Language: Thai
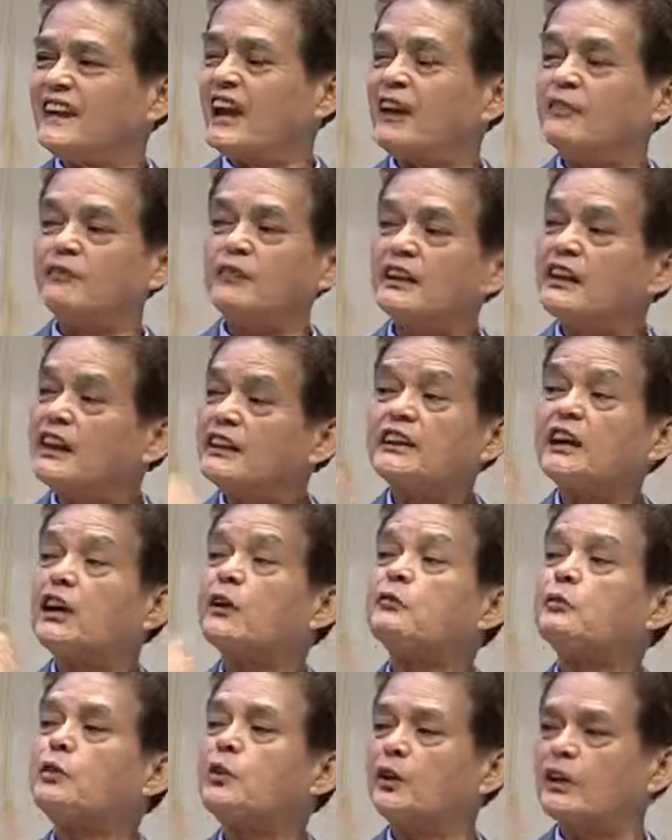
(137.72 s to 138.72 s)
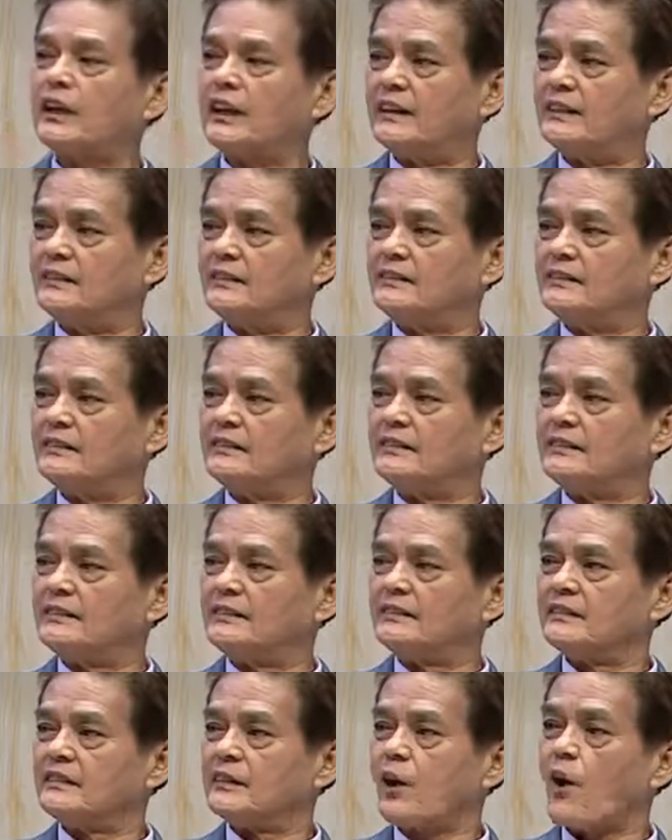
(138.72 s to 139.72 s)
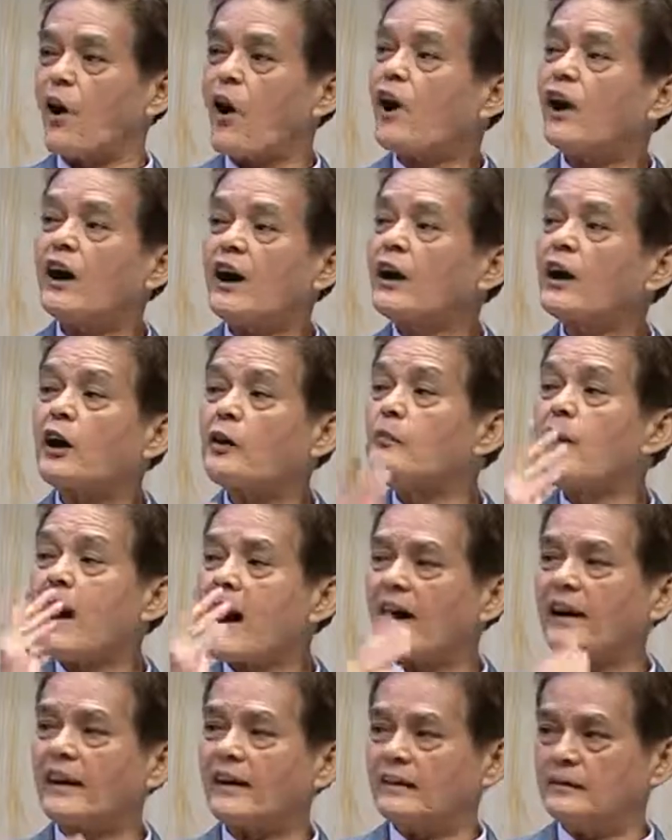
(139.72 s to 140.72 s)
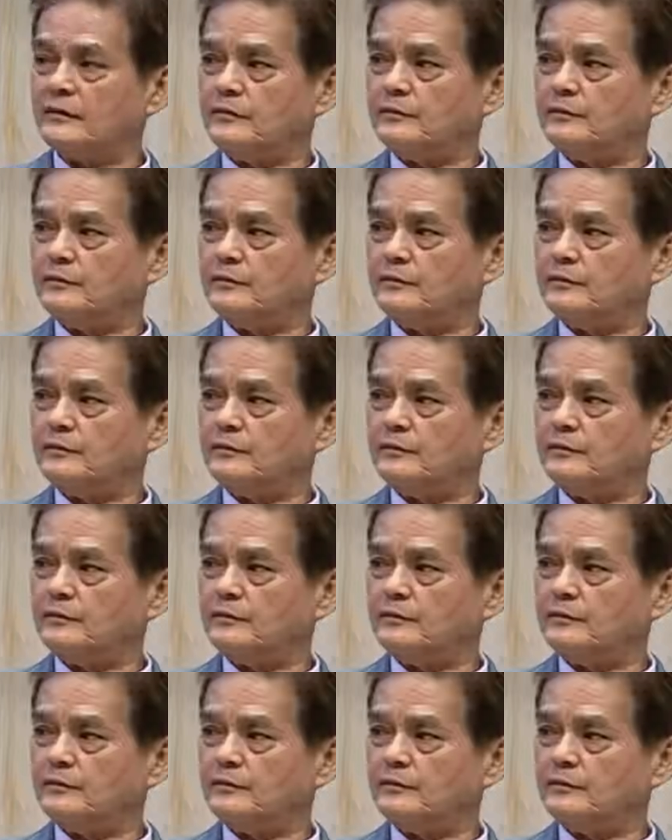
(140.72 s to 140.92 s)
นะเหมือนอย่างที่เขาพูดอะ่ะเคาะแล้วก็มาละ